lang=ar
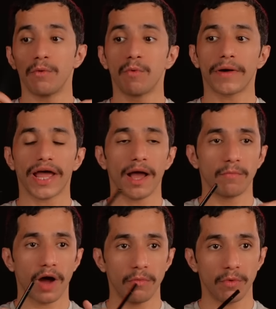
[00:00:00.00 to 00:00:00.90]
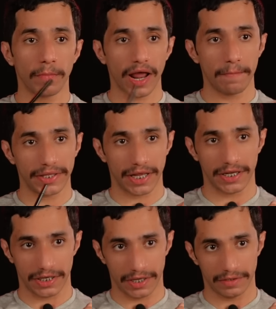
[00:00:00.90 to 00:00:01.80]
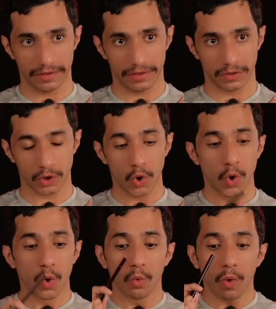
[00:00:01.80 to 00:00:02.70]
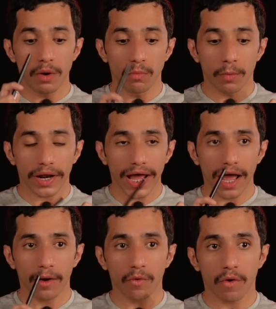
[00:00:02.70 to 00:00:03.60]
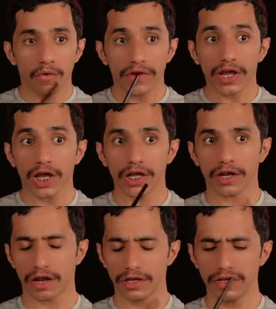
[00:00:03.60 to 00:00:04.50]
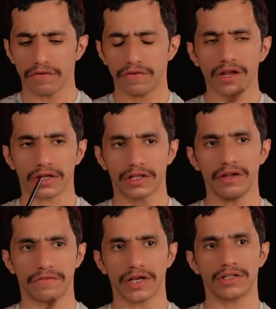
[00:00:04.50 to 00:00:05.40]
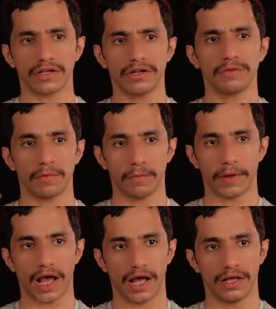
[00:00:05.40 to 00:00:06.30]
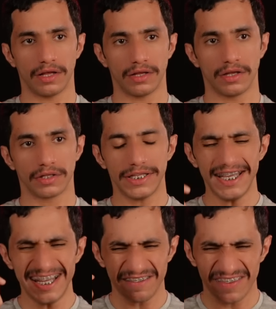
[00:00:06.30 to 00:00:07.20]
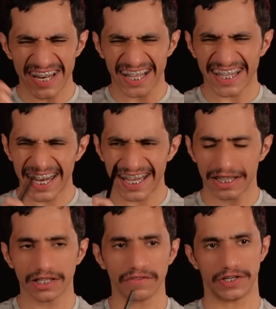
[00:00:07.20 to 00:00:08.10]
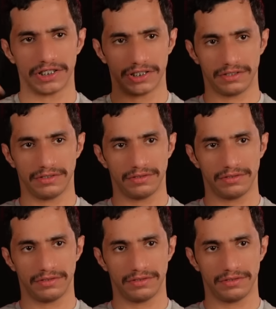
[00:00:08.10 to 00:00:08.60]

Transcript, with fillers: المباراه المباراه بدنيه والمباراه والفرق الايرانيه فرق تعرف تكسر رتم المباراه تعرف انها تخليك تطفش